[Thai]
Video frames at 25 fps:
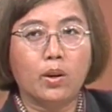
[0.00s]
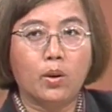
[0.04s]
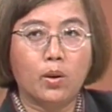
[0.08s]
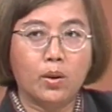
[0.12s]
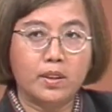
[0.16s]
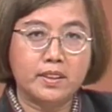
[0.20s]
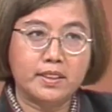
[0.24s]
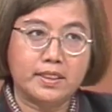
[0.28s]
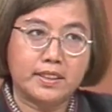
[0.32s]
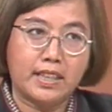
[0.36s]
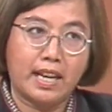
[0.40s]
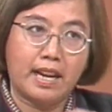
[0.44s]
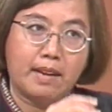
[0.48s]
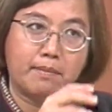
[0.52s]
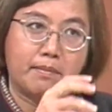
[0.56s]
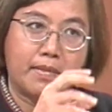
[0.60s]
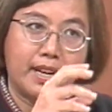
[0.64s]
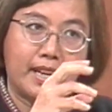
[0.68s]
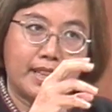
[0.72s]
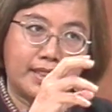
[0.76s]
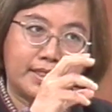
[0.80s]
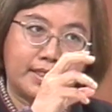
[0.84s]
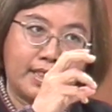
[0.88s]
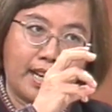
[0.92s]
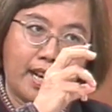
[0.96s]
คนสา
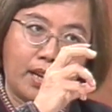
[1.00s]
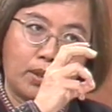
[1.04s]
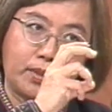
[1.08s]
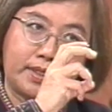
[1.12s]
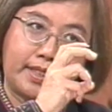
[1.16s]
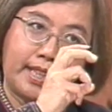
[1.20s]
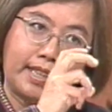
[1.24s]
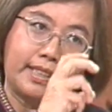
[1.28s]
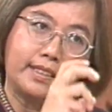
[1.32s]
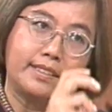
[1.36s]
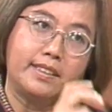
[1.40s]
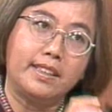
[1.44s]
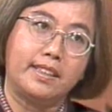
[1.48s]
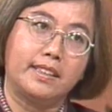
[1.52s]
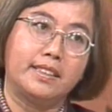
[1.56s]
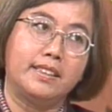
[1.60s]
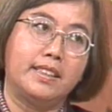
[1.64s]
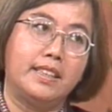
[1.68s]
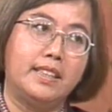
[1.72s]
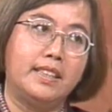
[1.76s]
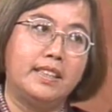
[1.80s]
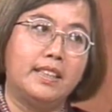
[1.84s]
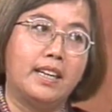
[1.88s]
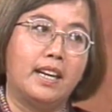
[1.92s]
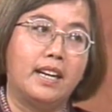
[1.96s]
มารถจะเอาเทคนิค
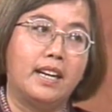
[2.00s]
นี้